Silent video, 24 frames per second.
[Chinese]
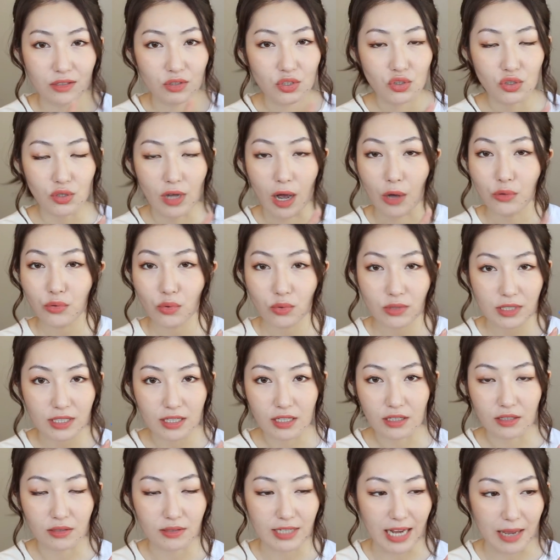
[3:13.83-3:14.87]
只要用这
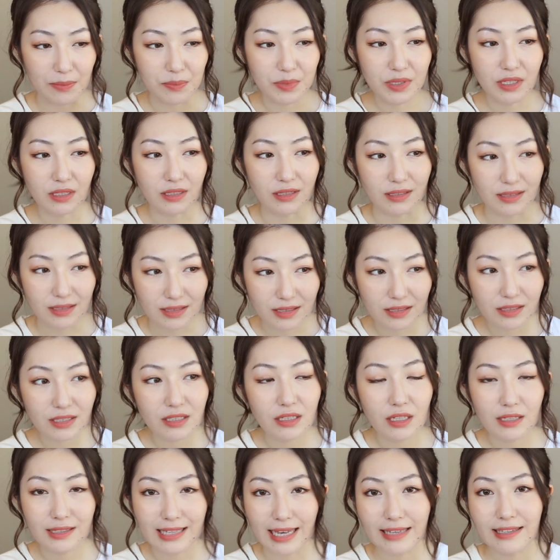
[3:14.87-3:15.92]
个产品，你轻
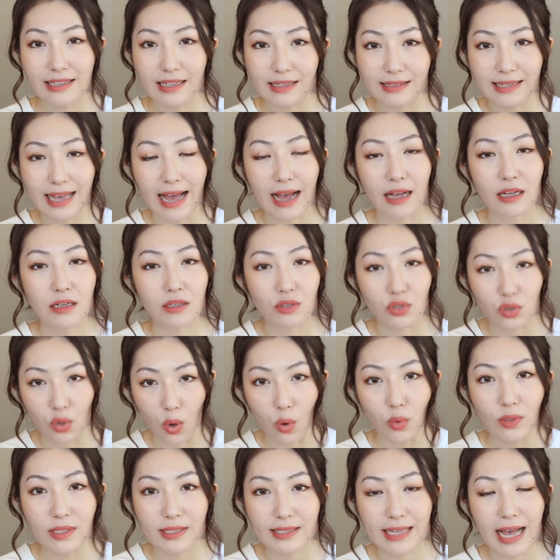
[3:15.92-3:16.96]
轻的在腋下
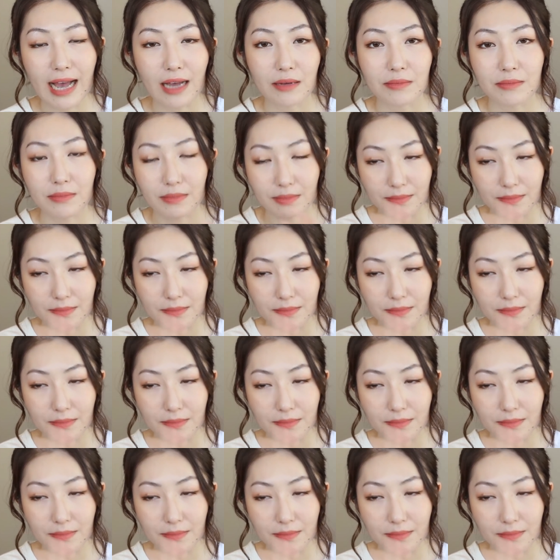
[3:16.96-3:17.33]
揉一下。